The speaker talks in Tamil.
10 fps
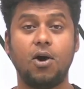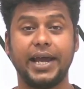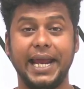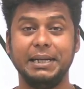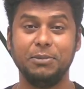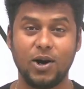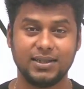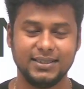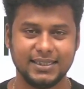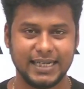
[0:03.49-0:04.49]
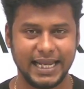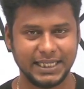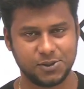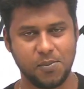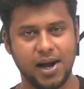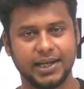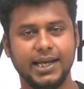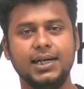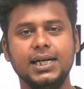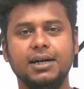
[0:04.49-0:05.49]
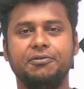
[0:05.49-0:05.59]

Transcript: Talk and Mock. This is Naresh Kumar here.